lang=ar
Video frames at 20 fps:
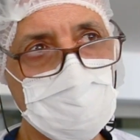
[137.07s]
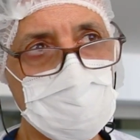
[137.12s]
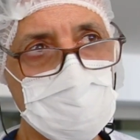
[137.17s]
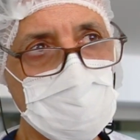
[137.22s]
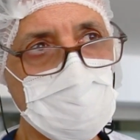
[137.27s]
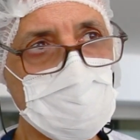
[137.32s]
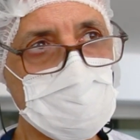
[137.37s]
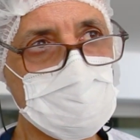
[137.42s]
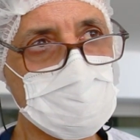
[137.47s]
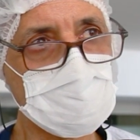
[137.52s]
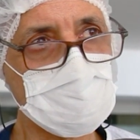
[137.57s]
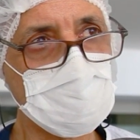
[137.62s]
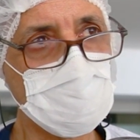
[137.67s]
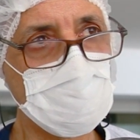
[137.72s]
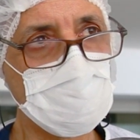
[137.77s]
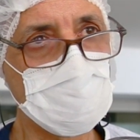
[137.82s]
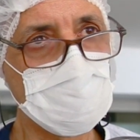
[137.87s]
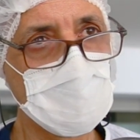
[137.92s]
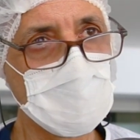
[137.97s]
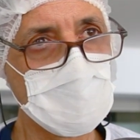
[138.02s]
وزاره
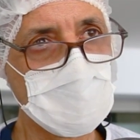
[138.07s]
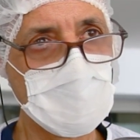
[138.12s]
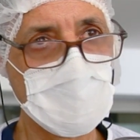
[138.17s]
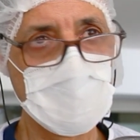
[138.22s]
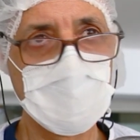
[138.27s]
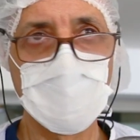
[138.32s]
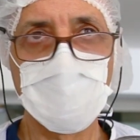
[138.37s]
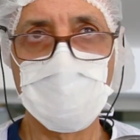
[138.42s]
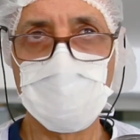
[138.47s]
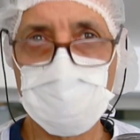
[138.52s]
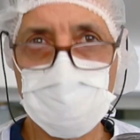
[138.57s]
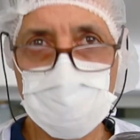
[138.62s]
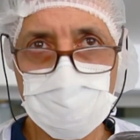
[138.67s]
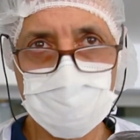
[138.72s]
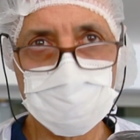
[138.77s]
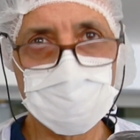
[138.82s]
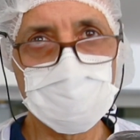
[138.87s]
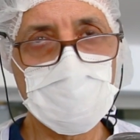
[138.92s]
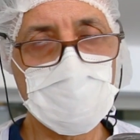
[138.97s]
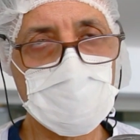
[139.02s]
الصحه
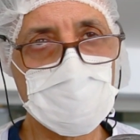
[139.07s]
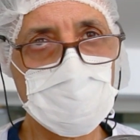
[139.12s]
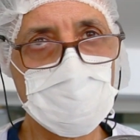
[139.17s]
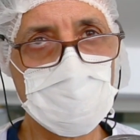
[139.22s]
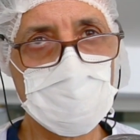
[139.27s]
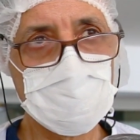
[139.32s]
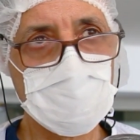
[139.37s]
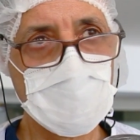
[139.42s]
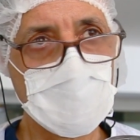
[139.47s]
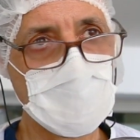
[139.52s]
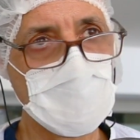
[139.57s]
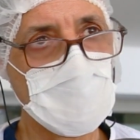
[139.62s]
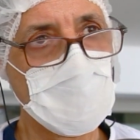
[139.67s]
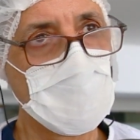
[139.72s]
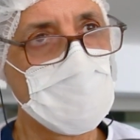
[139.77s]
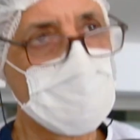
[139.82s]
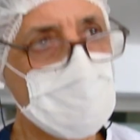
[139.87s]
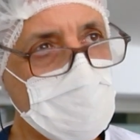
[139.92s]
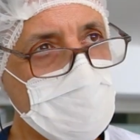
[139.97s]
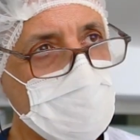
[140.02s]
يجلسوا في ديارهم
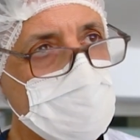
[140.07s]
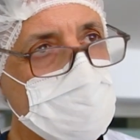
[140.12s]
ولا